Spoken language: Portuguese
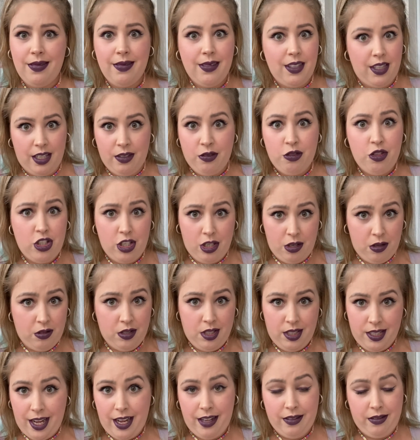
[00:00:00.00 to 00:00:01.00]
Não tinha
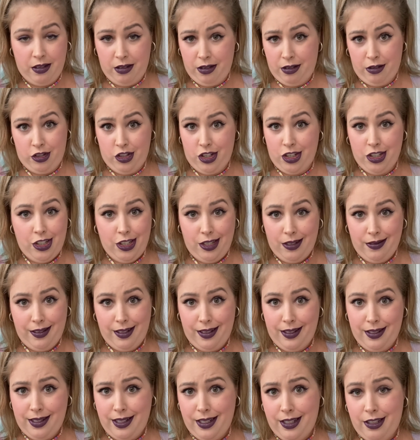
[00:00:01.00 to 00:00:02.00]
gostado, agora eu já achei
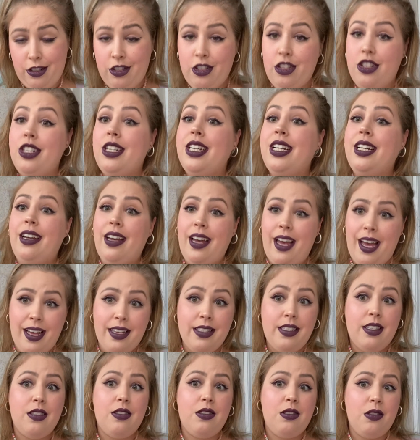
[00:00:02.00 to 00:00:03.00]
interessante.
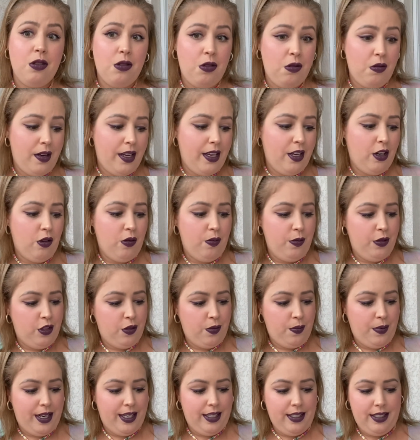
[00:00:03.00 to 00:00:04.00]
Essa sou eu, muito
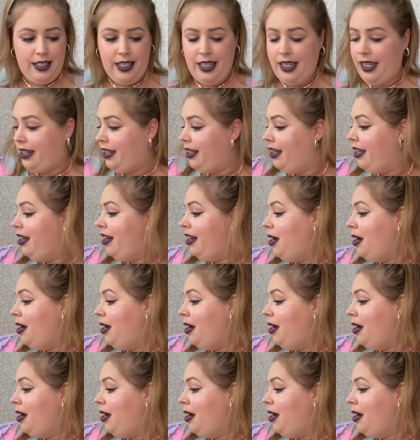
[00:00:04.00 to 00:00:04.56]
prazer.